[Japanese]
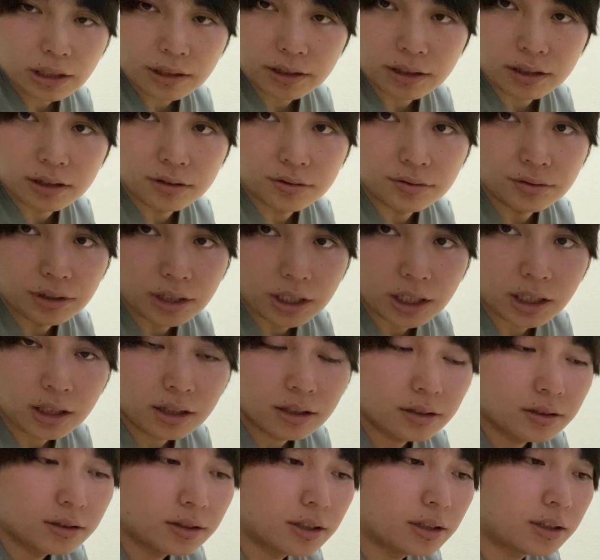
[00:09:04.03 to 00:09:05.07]
さんとね、
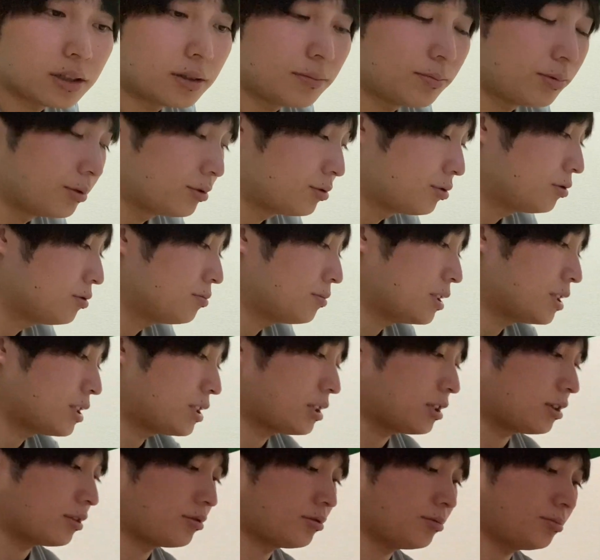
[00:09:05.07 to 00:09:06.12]
なんかボトルマンし
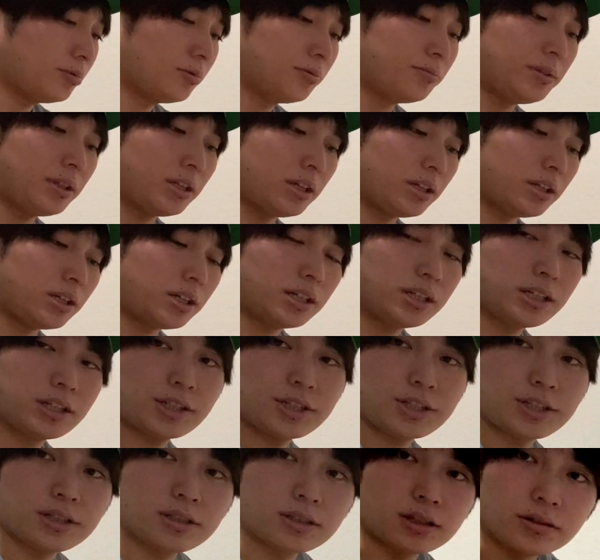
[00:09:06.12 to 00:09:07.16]
て遊ぼうみたいな
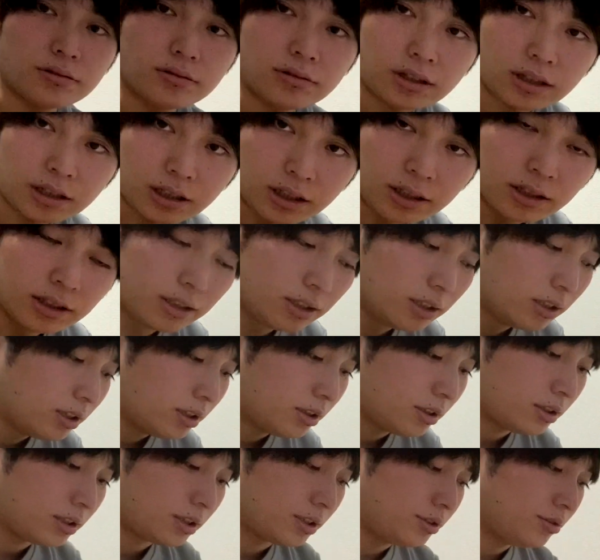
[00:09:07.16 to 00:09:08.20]
話してるから、
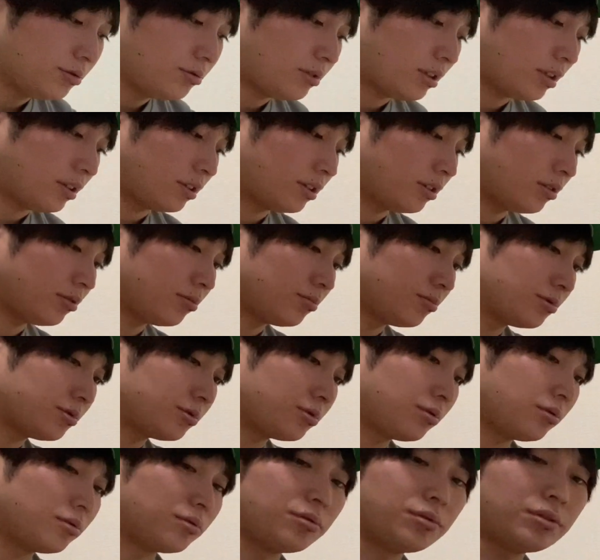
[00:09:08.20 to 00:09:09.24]
なんかゆうたさんとも
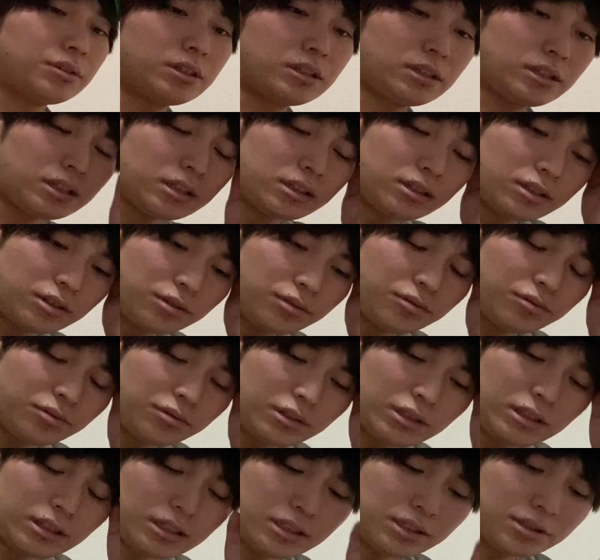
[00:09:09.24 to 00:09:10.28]
ちょっとやってると、
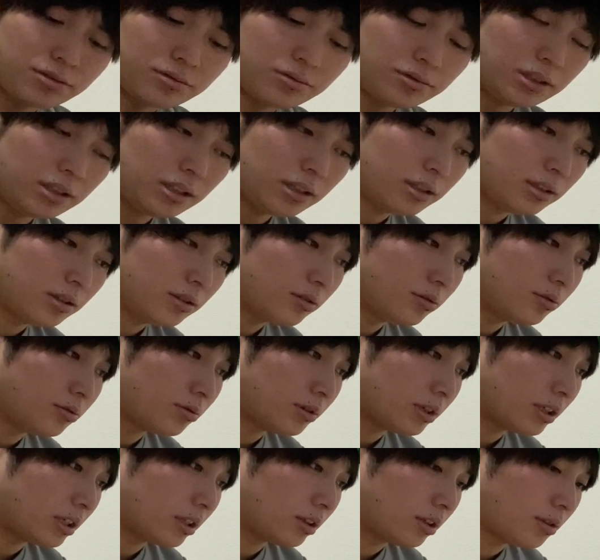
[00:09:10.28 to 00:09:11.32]
一緒に動
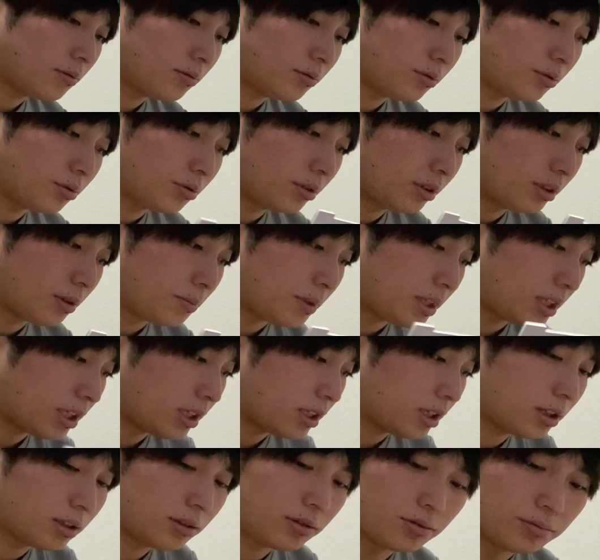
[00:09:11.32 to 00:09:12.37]
画やって撮ってみたい
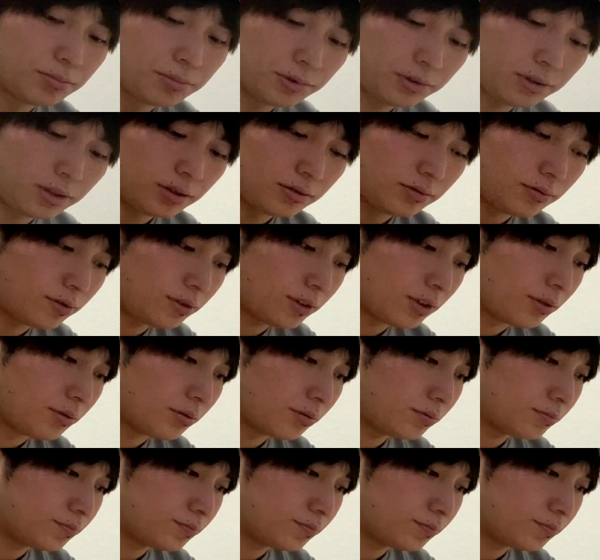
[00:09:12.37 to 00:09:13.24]
なと思ってるんですけど。